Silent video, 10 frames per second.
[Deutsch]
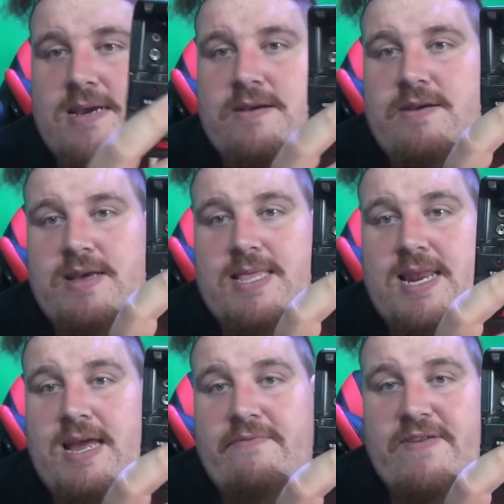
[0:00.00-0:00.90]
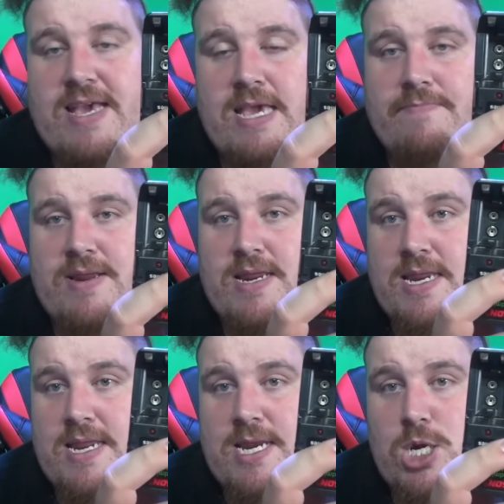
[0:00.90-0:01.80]
äh, drei, viereckigen
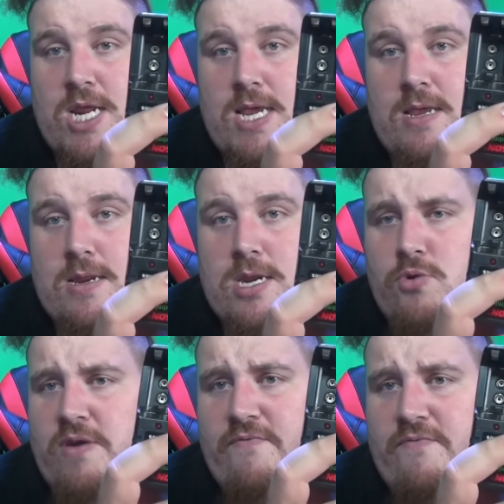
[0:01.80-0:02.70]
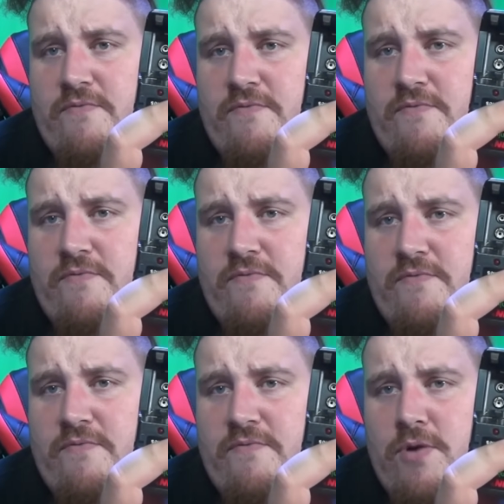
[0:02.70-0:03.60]
Batterien reinstecken, die 9
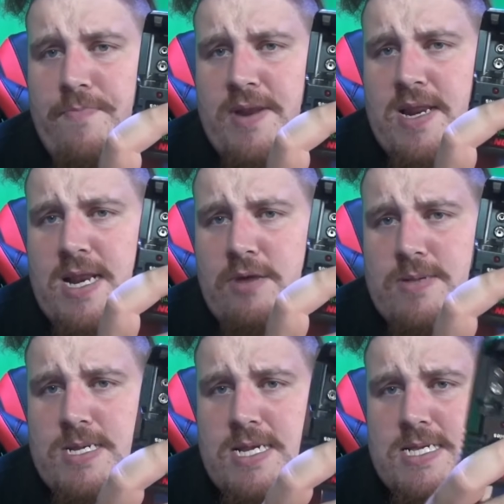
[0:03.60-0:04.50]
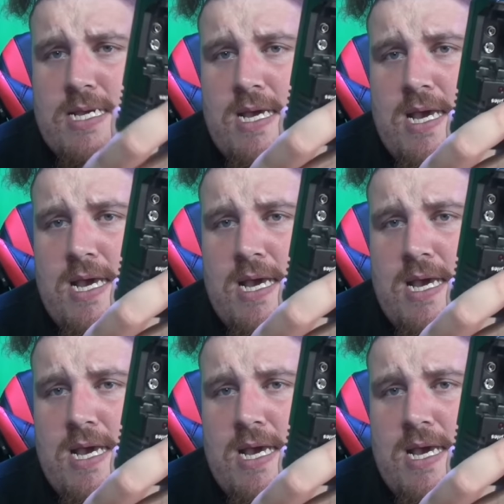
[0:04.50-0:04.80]
Volt Batterien, glaube ich, sind es.